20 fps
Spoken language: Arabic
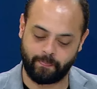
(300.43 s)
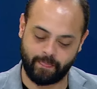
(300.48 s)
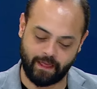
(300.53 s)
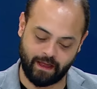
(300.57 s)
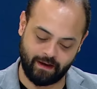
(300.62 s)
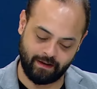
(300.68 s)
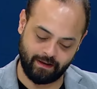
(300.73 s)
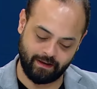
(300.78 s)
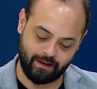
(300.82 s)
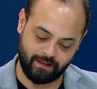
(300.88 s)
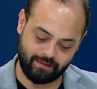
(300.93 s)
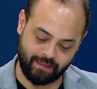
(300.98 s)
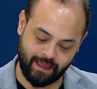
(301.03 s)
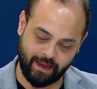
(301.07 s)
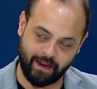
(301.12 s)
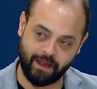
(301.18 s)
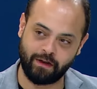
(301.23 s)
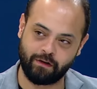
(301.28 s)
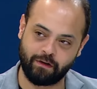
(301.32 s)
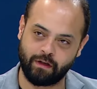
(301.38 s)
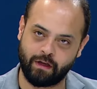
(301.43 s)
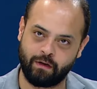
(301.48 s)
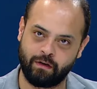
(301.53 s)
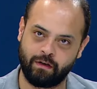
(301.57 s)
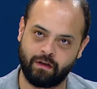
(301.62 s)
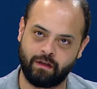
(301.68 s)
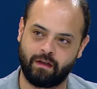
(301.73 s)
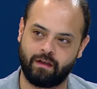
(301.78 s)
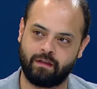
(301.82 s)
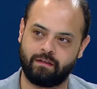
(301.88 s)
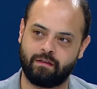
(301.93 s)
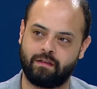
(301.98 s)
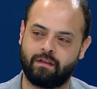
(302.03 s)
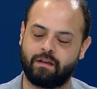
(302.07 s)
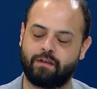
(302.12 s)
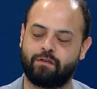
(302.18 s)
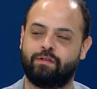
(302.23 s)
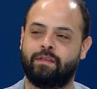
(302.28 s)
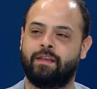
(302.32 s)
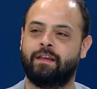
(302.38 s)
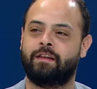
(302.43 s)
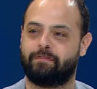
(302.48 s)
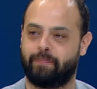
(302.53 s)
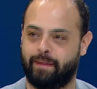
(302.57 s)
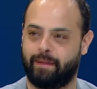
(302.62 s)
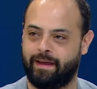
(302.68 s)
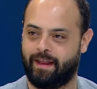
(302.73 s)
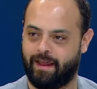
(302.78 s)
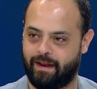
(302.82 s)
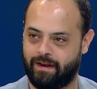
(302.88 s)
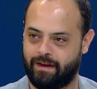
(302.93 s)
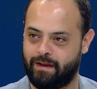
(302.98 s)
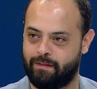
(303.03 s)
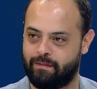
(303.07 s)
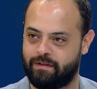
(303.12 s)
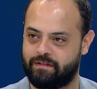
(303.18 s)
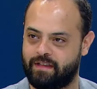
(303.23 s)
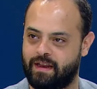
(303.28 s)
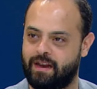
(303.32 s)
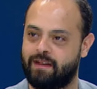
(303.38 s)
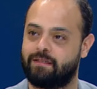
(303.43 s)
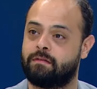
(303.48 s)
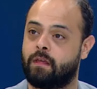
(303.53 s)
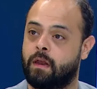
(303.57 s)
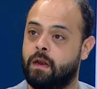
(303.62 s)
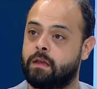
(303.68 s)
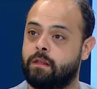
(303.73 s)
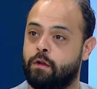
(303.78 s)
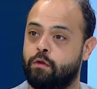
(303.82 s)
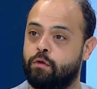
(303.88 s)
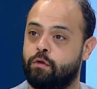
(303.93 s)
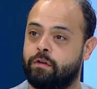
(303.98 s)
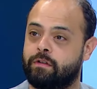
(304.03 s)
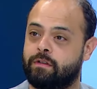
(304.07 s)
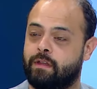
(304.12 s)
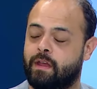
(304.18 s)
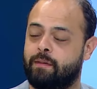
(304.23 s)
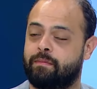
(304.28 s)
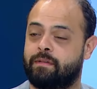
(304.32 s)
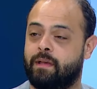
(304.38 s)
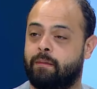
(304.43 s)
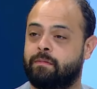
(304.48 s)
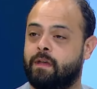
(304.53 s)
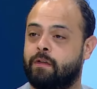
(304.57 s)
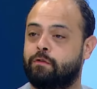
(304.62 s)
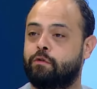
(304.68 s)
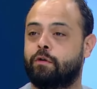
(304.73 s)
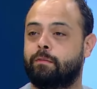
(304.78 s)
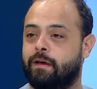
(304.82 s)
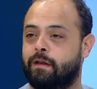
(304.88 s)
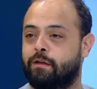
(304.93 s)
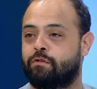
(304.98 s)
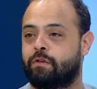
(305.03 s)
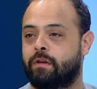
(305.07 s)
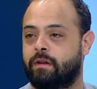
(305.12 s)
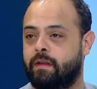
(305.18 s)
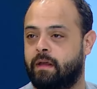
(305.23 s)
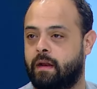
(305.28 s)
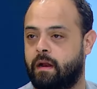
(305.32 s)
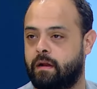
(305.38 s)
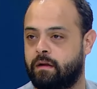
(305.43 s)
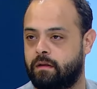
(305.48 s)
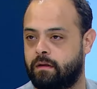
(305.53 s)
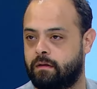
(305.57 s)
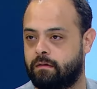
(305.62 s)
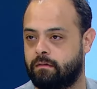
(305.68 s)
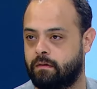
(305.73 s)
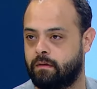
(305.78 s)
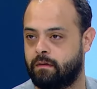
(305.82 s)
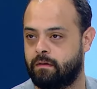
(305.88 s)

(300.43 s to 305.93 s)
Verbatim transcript: ان التنان اغتيل آه، اسماعيل هنيه مثلا ثلاثه نيويورك تايمز عم تعطيهم المخرج الايرانيين